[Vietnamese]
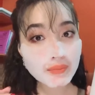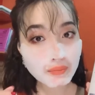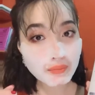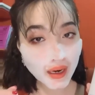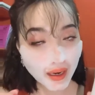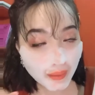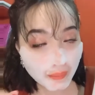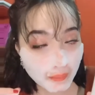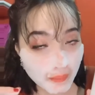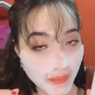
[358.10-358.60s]
đặc
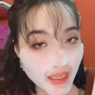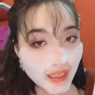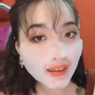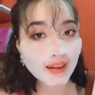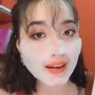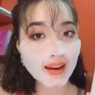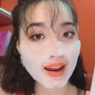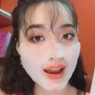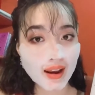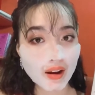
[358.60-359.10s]
biệt
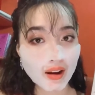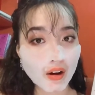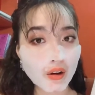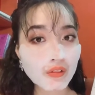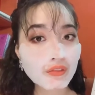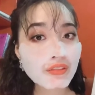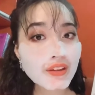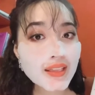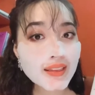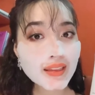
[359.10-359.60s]
là
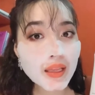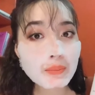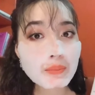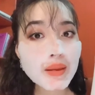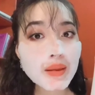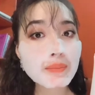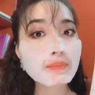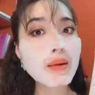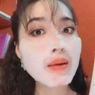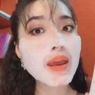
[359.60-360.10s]
có
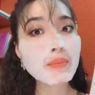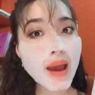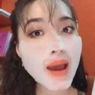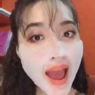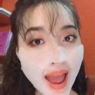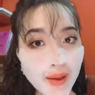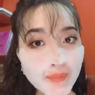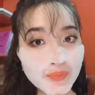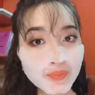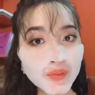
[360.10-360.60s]
vitamin B ba.